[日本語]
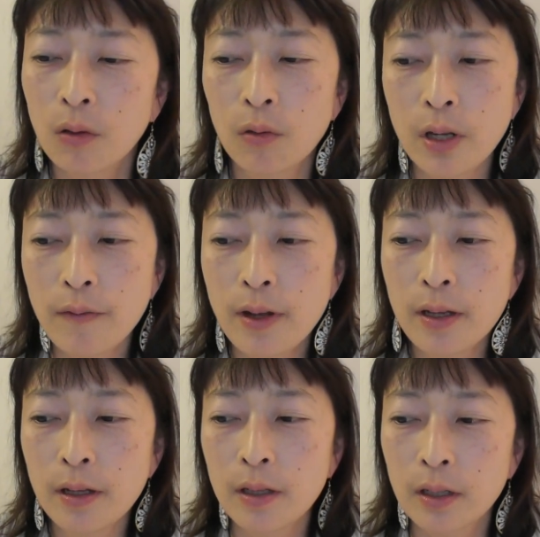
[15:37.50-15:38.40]
これ
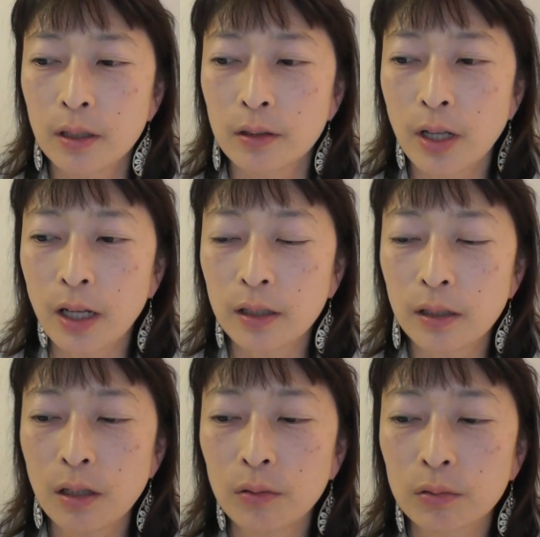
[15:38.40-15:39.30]
は楽
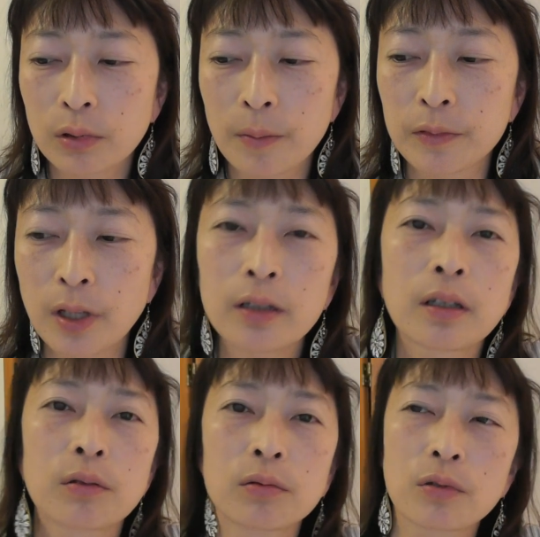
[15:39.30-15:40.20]
器だろうと多分何
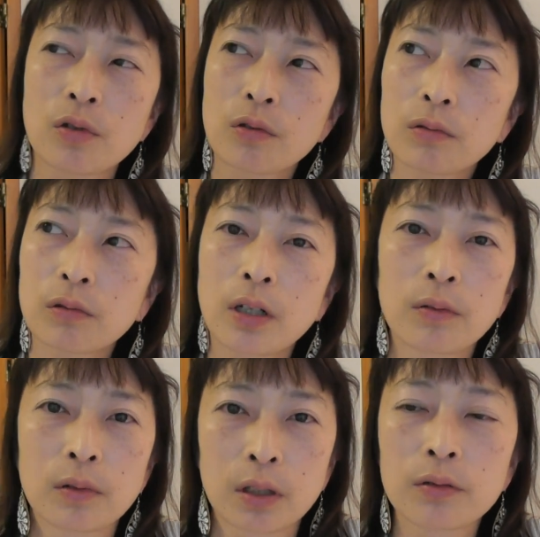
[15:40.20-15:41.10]
だろうと一緒だ
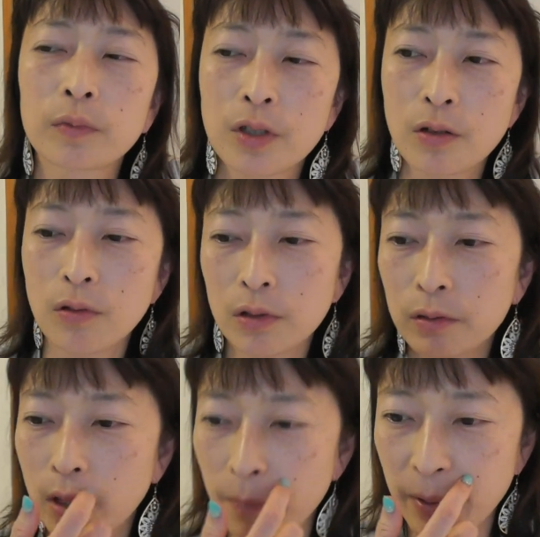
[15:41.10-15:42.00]
ろうなと思う自己
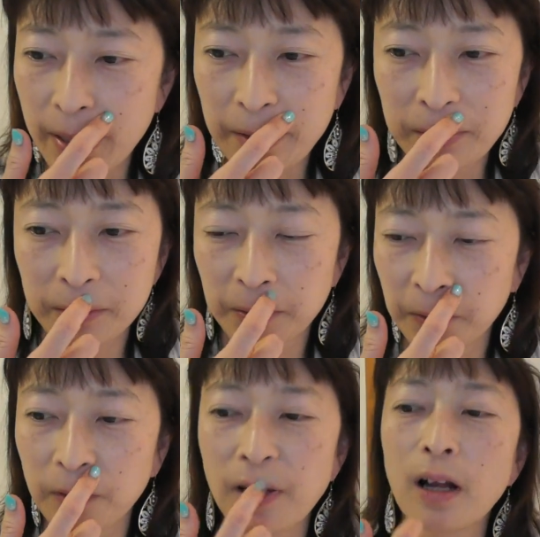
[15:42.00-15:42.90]
流でやっぱりやる人の
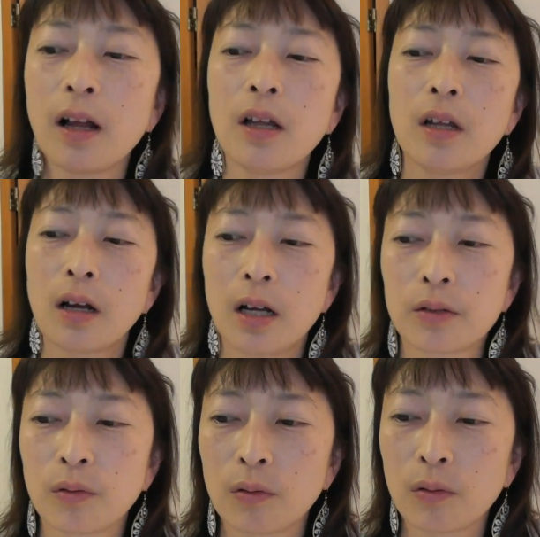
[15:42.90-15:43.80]
方があ
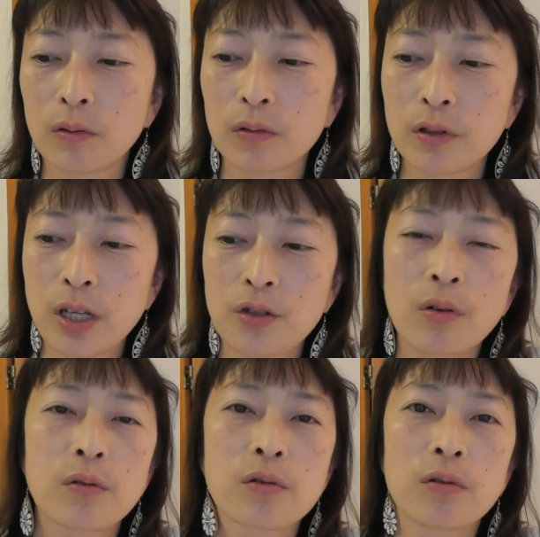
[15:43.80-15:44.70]
の成
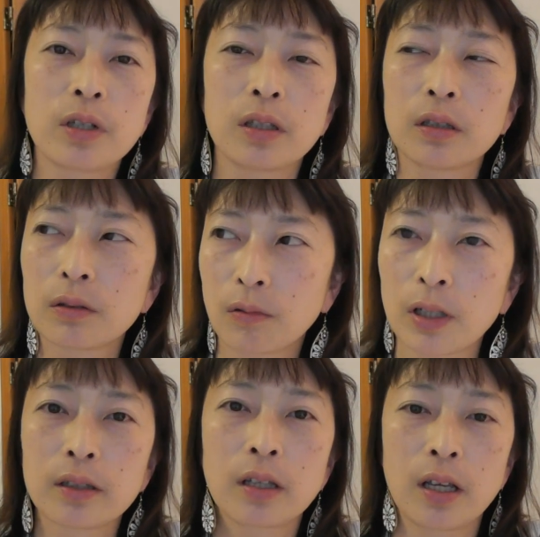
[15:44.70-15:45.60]
長が遅いと
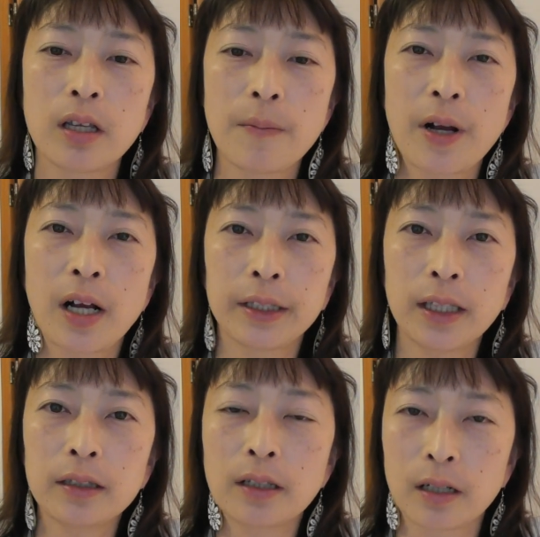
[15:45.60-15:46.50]
かってやっぱ
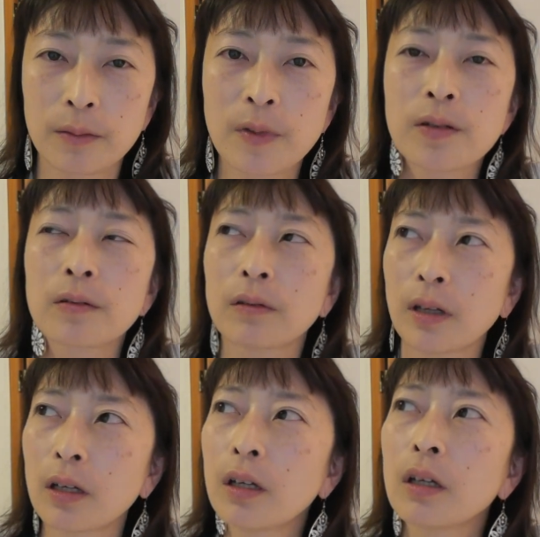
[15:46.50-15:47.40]
型ってありますよね。